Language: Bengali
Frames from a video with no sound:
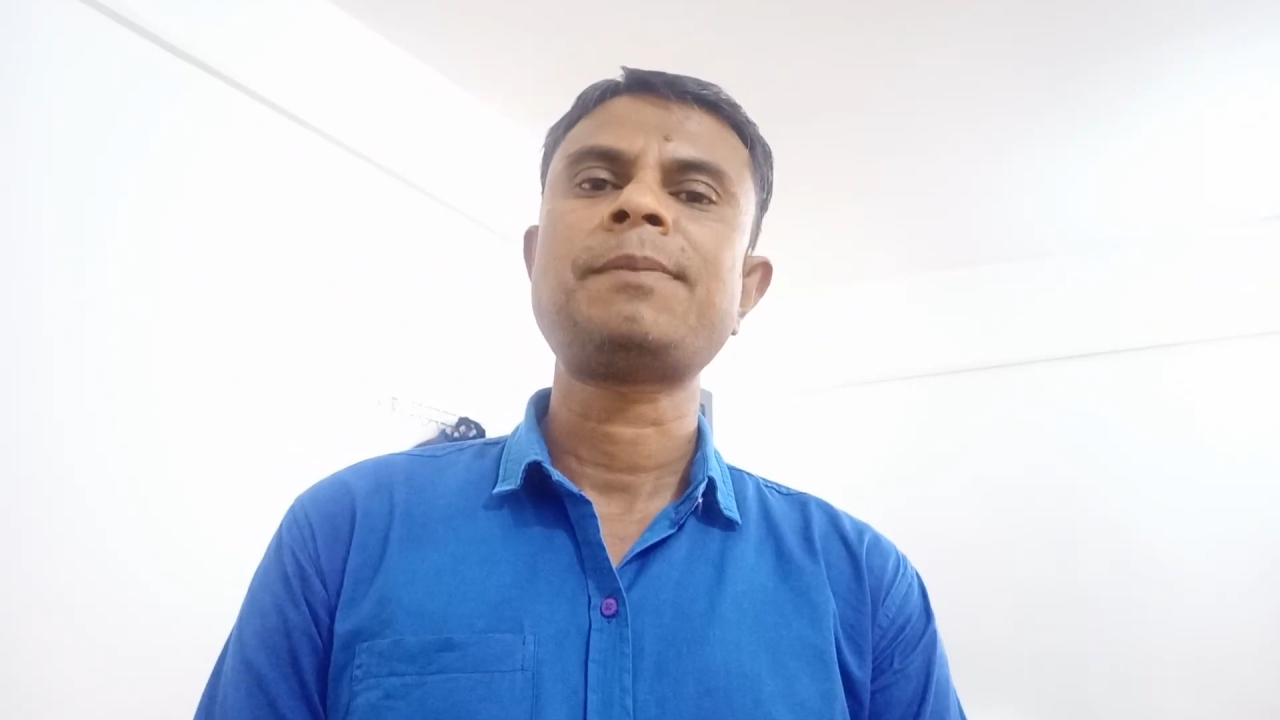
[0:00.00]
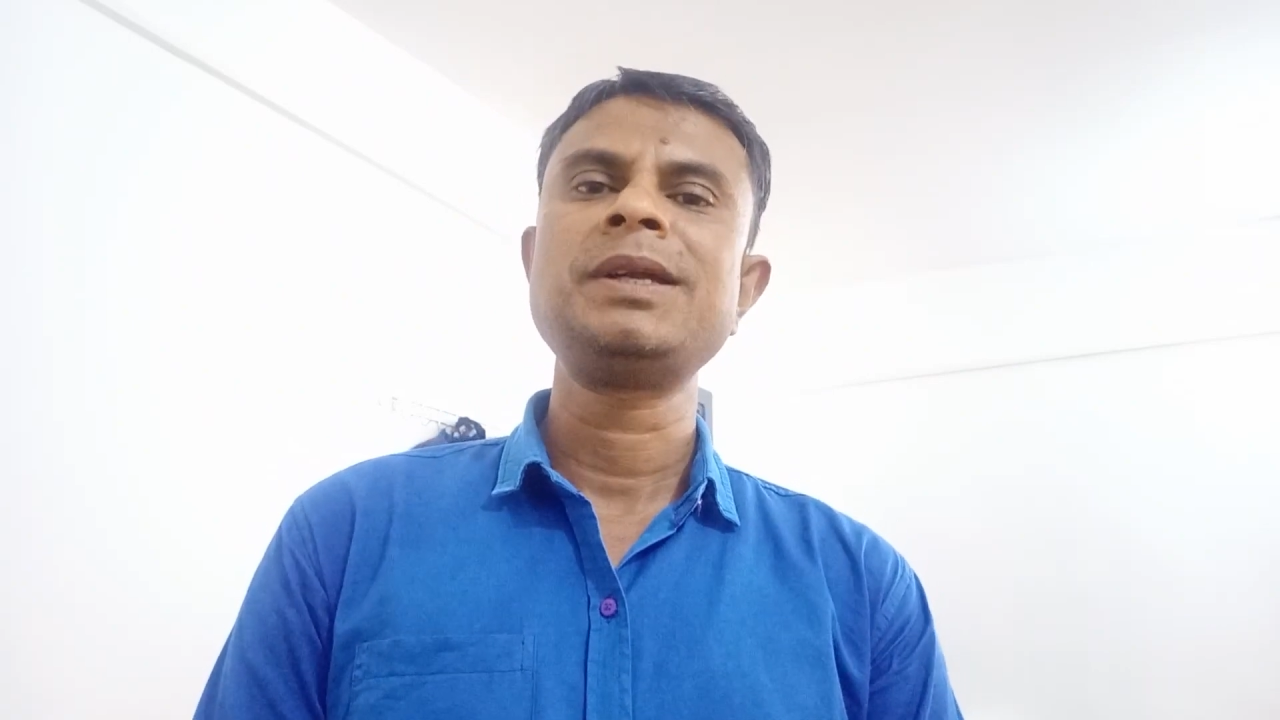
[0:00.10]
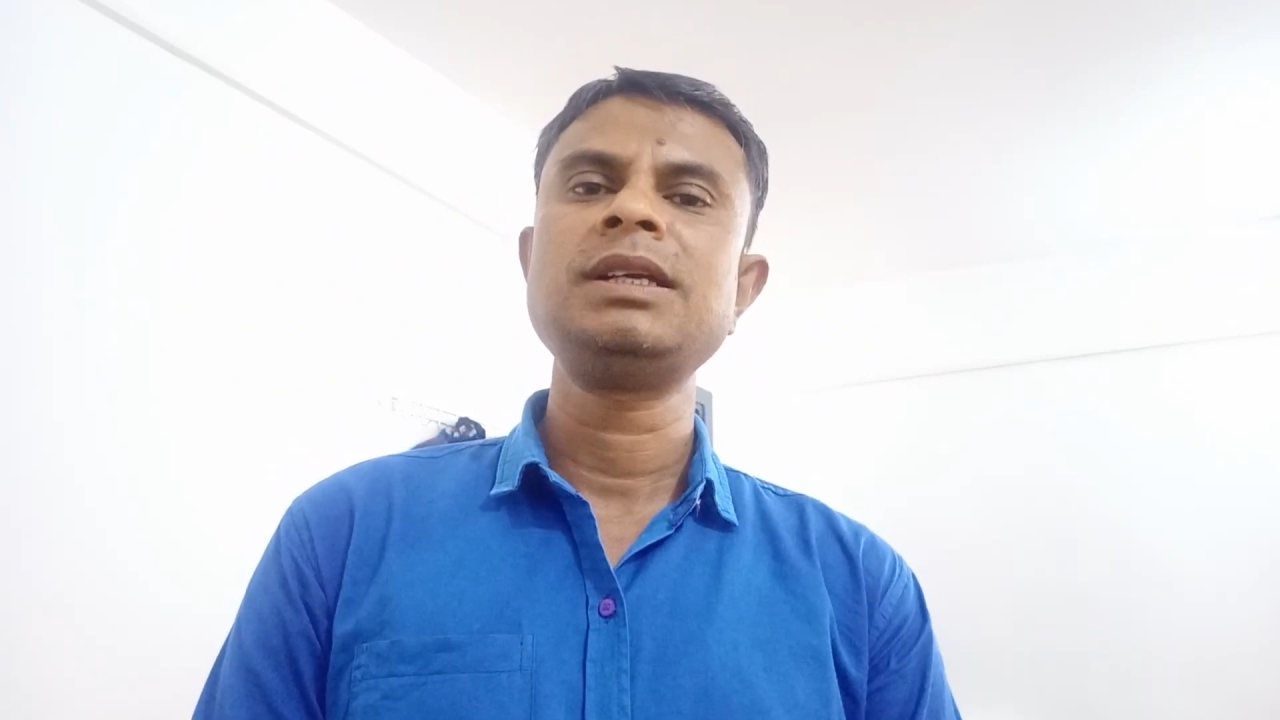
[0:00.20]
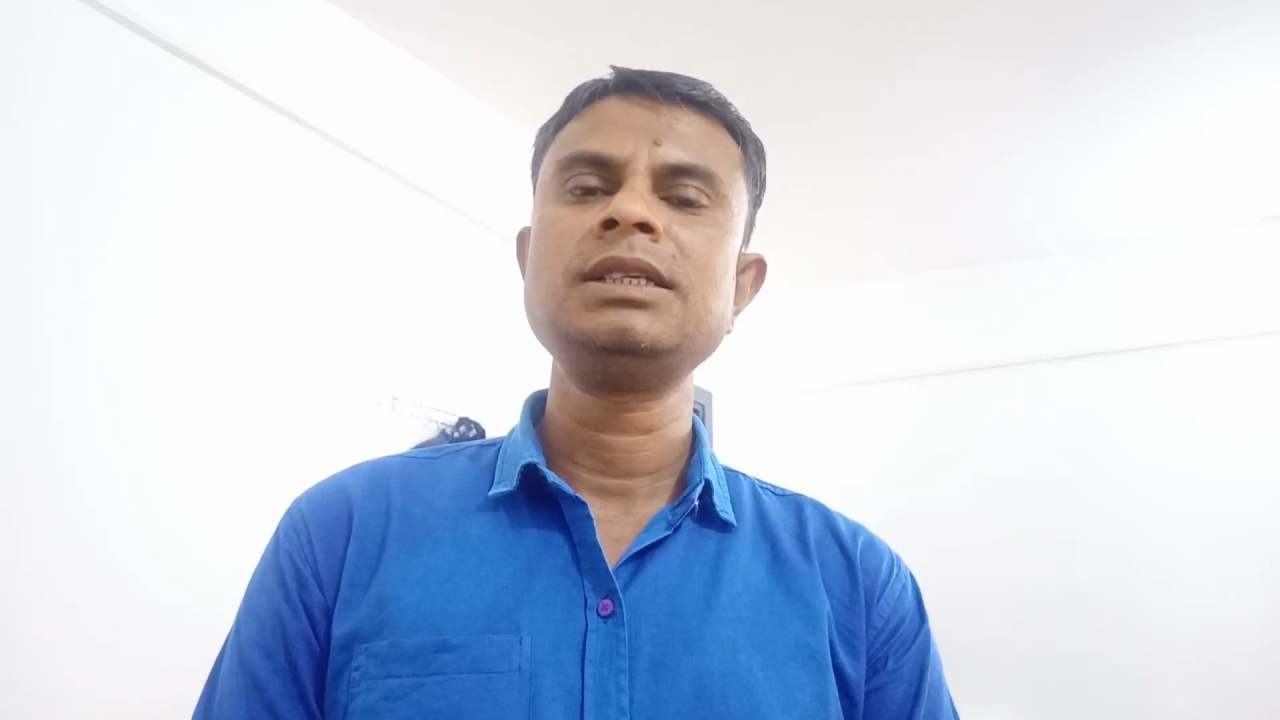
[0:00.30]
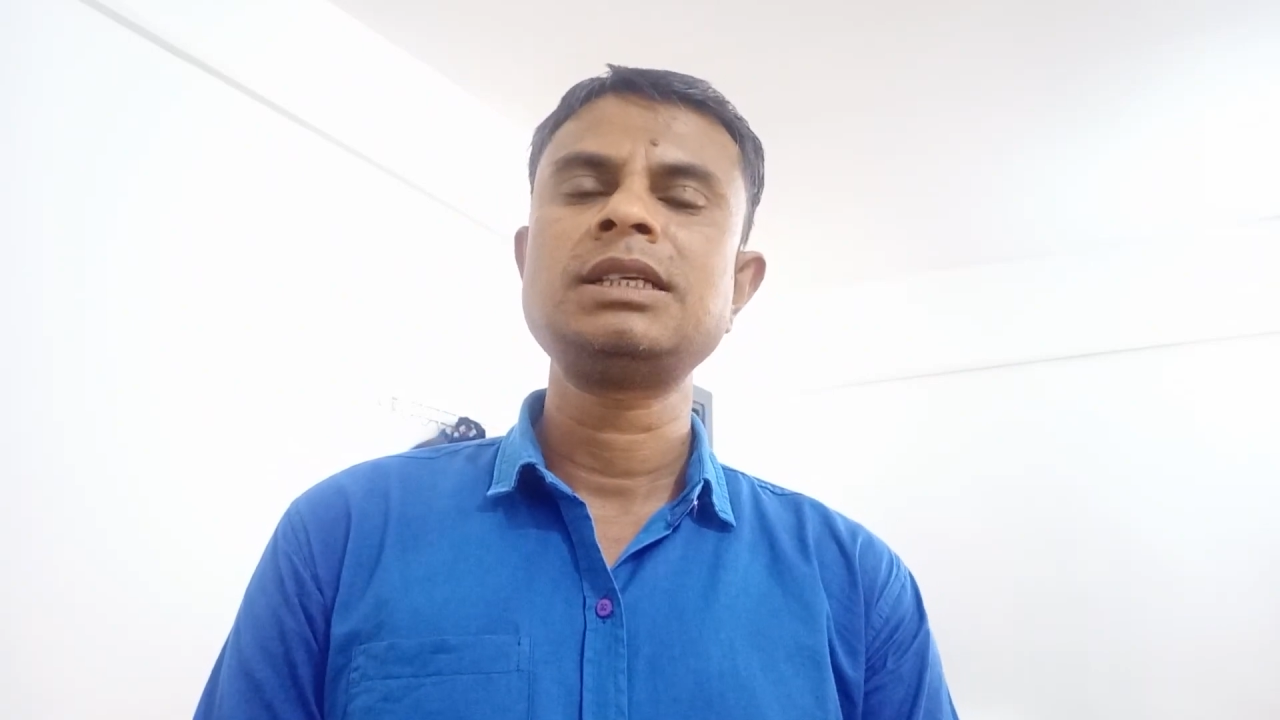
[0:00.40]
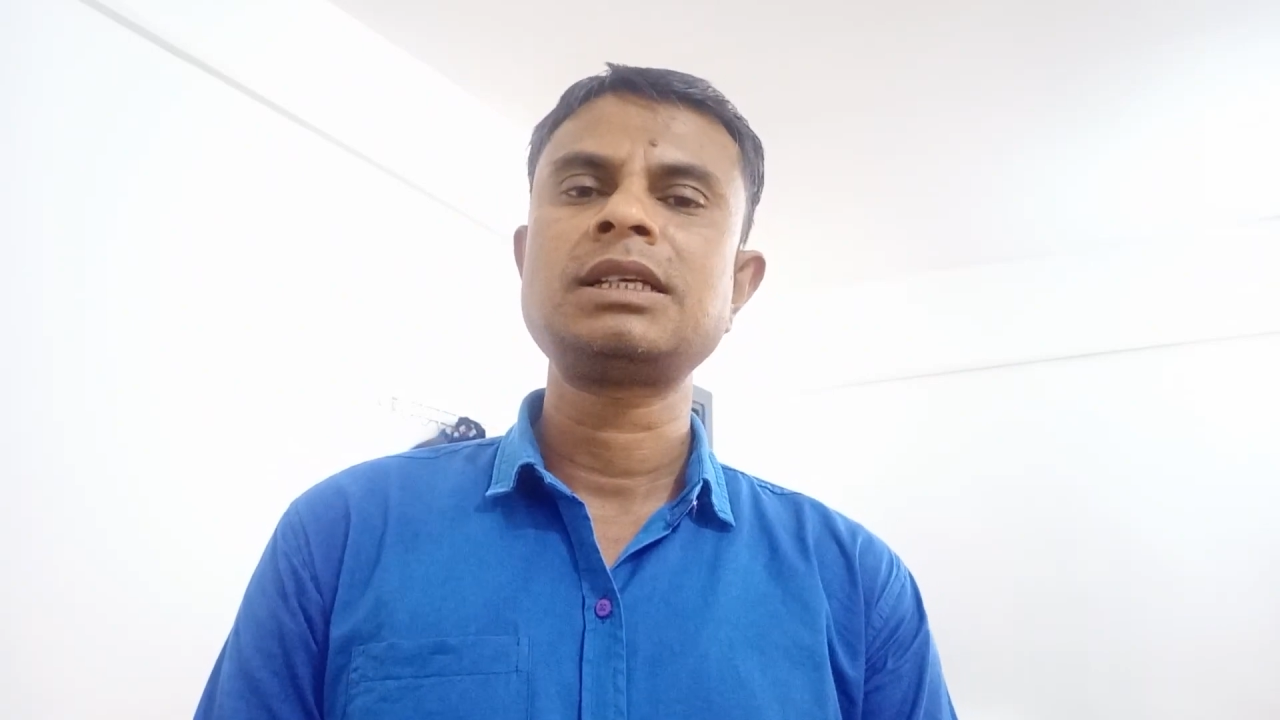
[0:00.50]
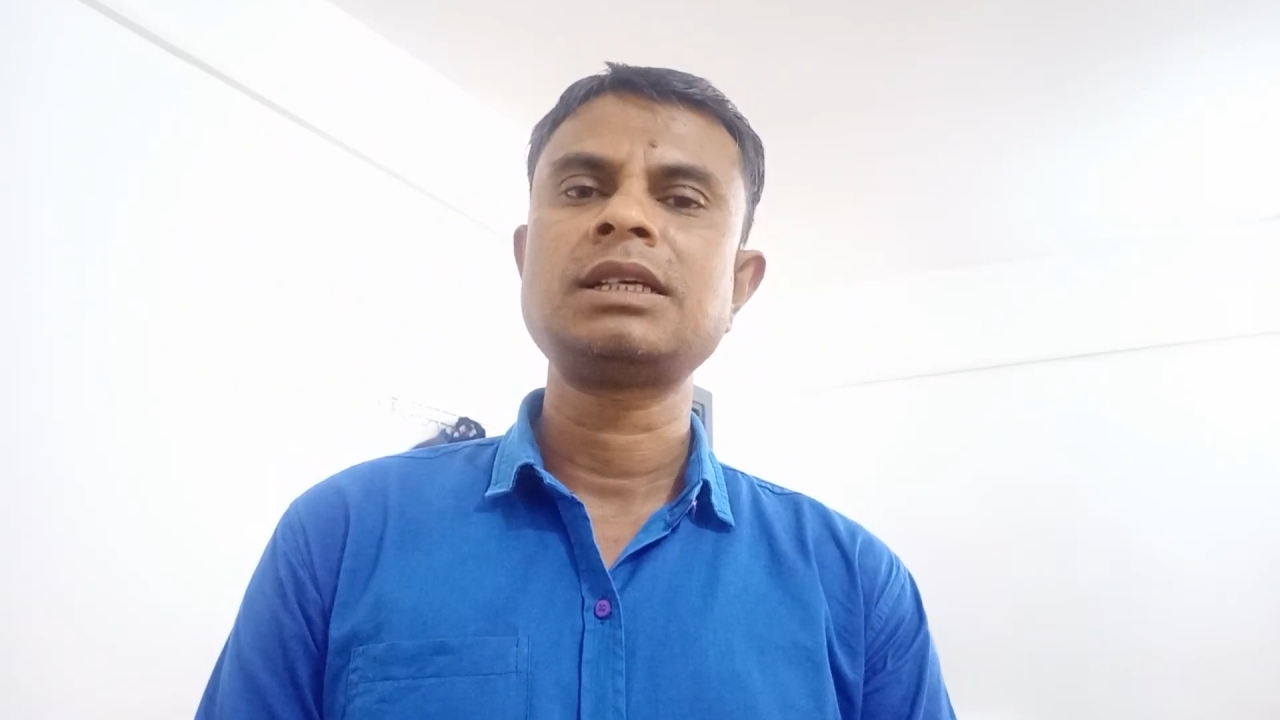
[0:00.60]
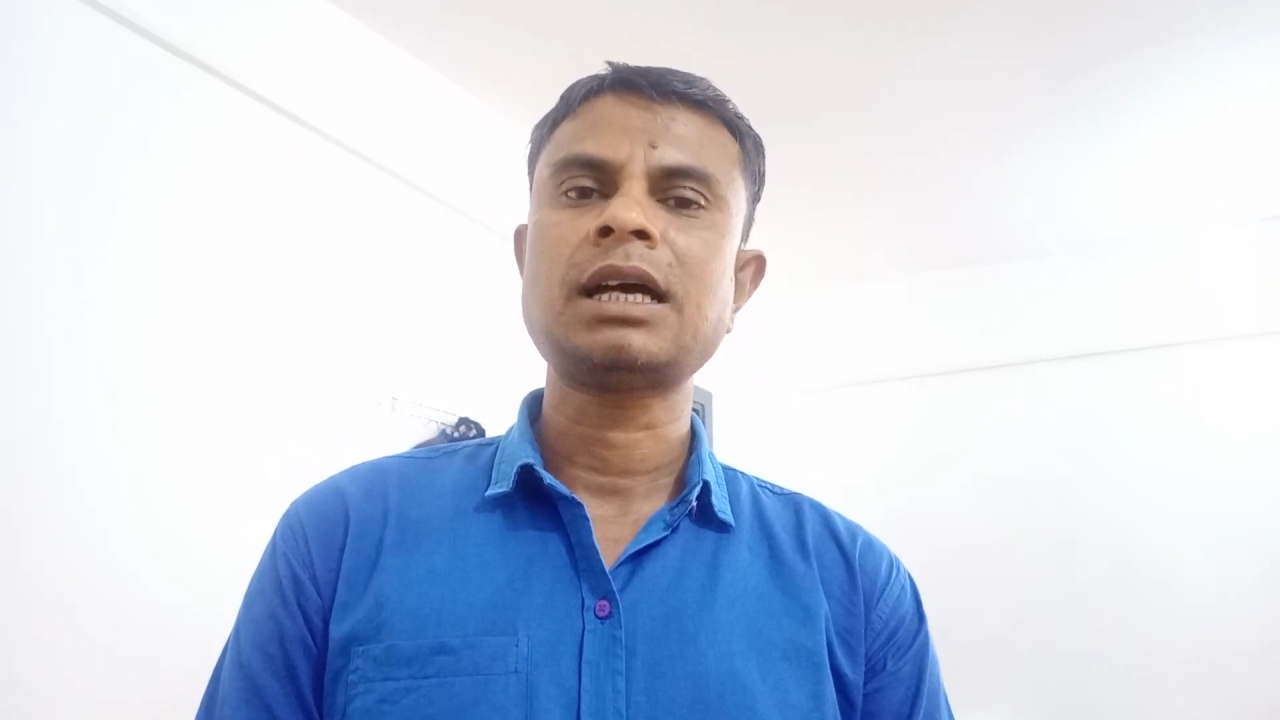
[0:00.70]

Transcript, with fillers: আপনি নিজের